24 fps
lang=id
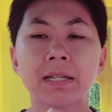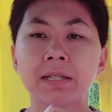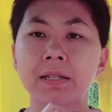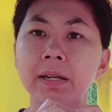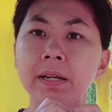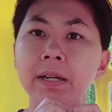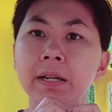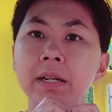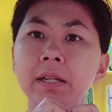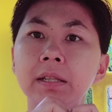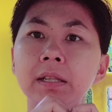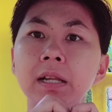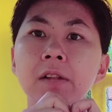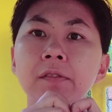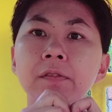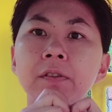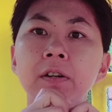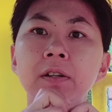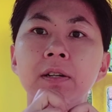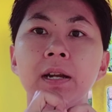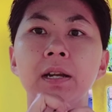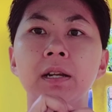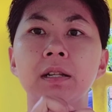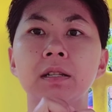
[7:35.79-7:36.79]
Mbak Sri ini
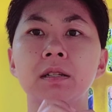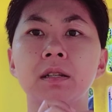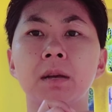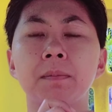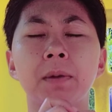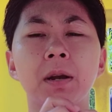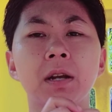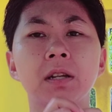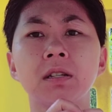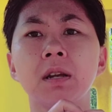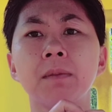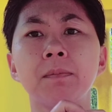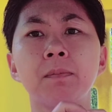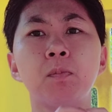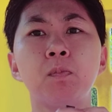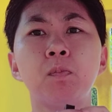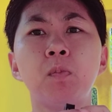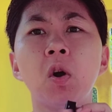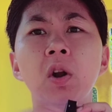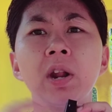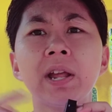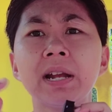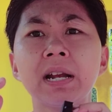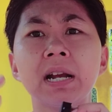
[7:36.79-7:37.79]
telepon kayak Sam Kaisam
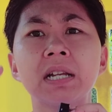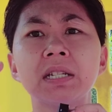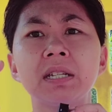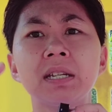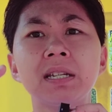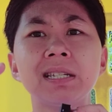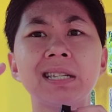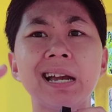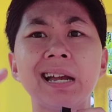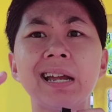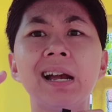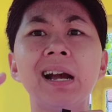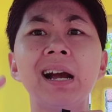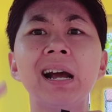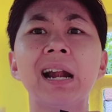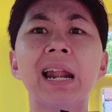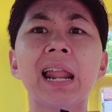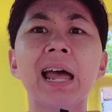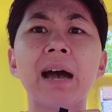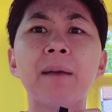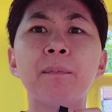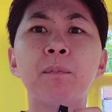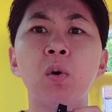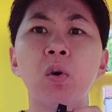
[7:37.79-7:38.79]
boleh nggak sih saya
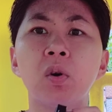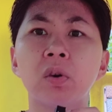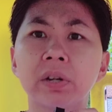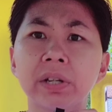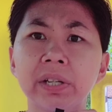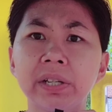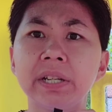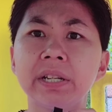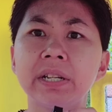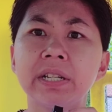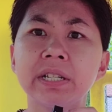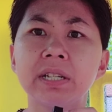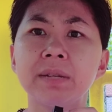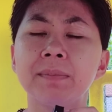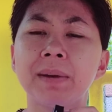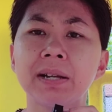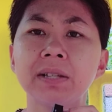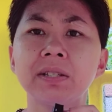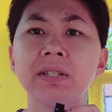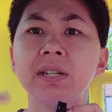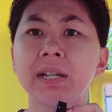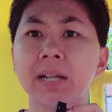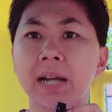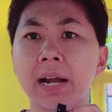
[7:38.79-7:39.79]
ngelaborin ini si
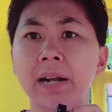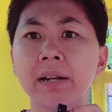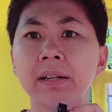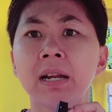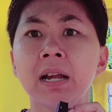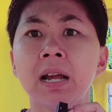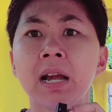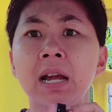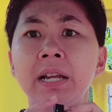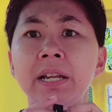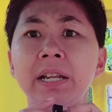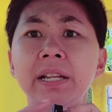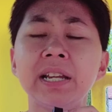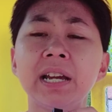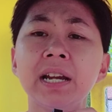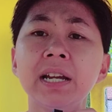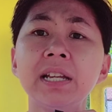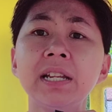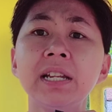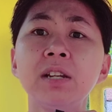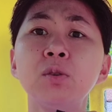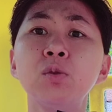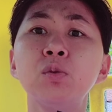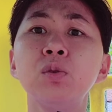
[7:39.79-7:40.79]
majikan
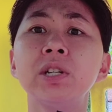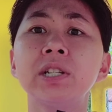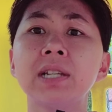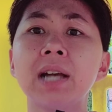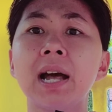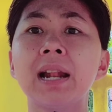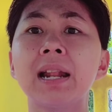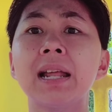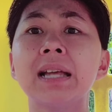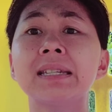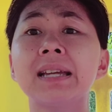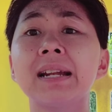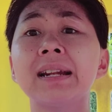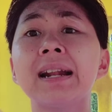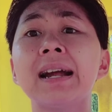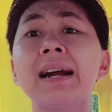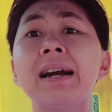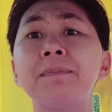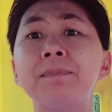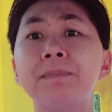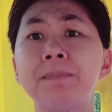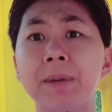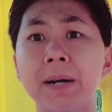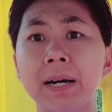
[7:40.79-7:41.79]
dia ini nulis alasan
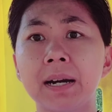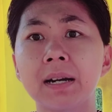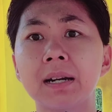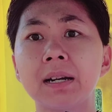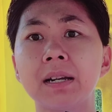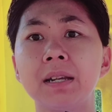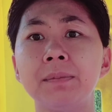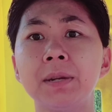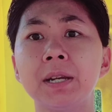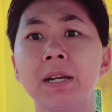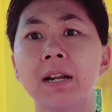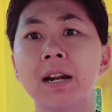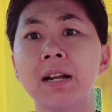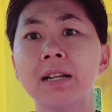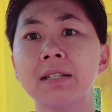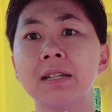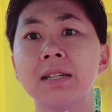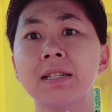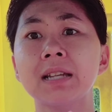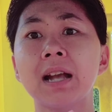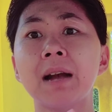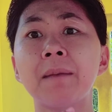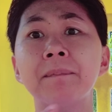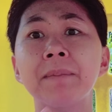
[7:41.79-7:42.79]
apa ke
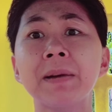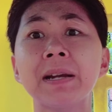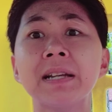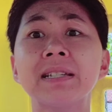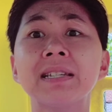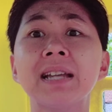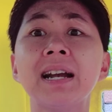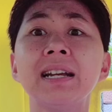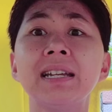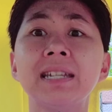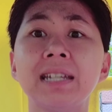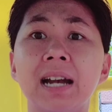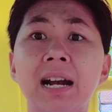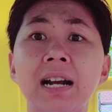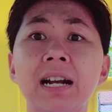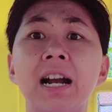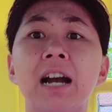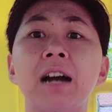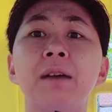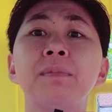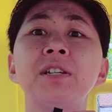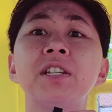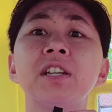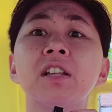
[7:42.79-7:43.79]
imigrasi sampai saya
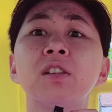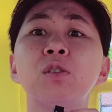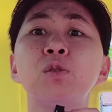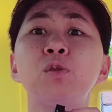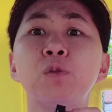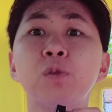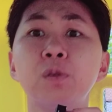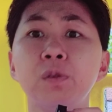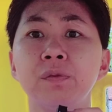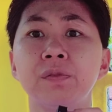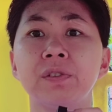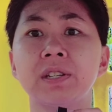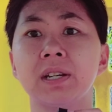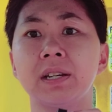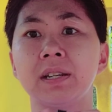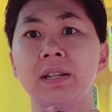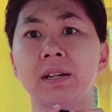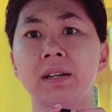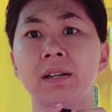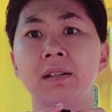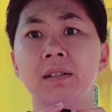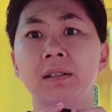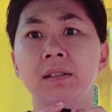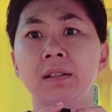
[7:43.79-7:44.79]
nggak bisa turun
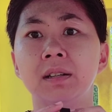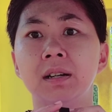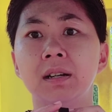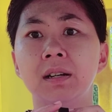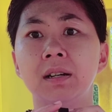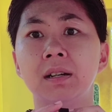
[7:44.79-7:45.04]
visanya